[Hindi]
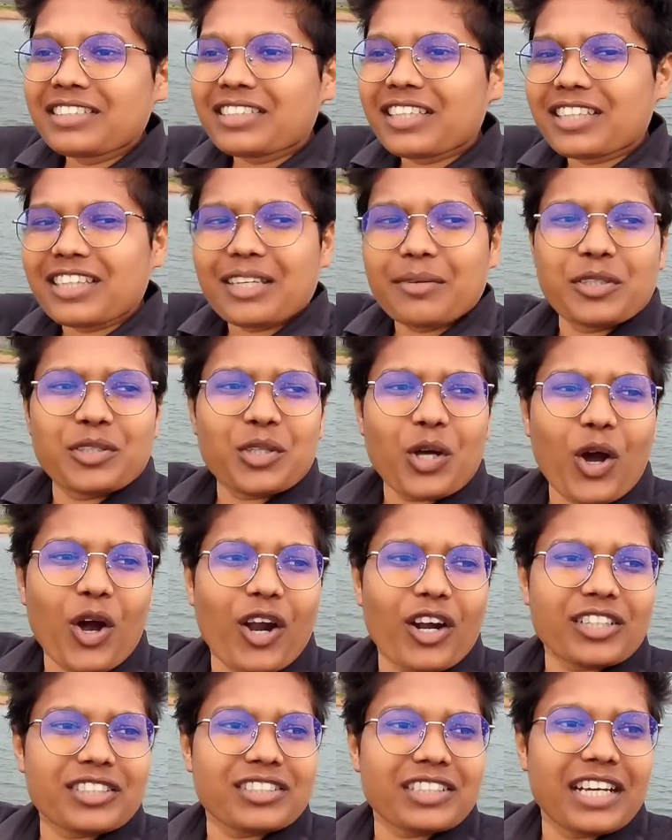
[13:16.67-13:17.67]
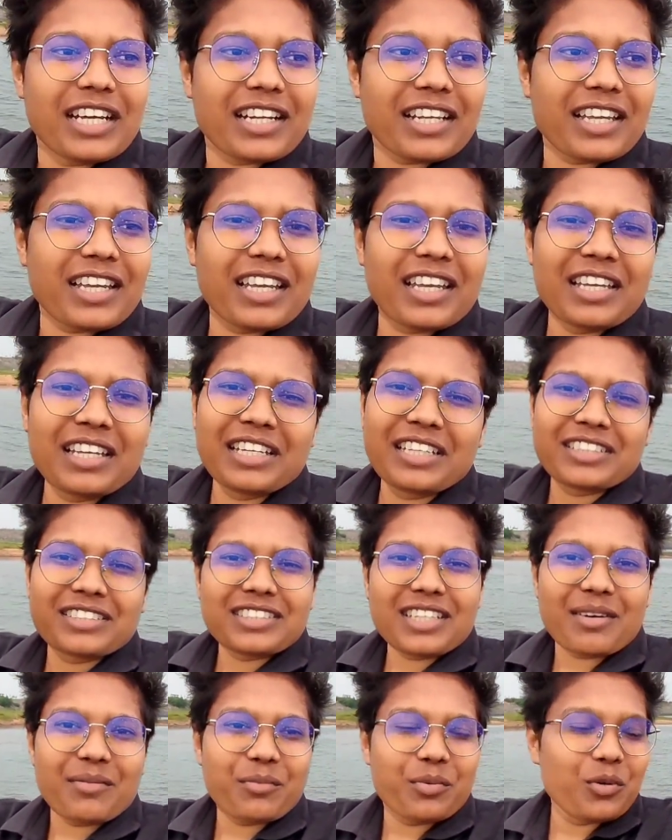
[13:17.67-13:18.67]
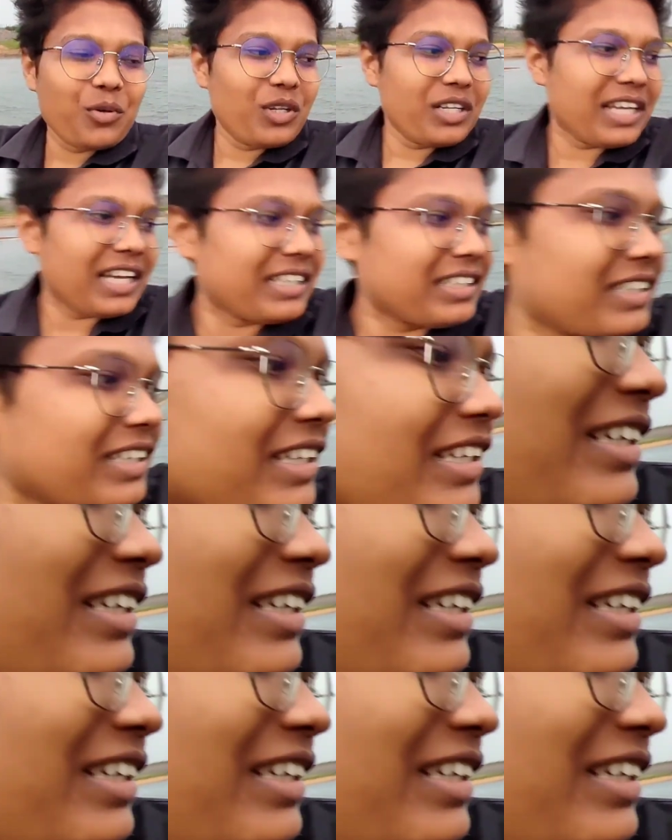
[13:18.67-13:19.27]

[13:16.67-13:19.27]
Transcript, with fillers: जितने भी थॉट्स घर के सब भूल जाते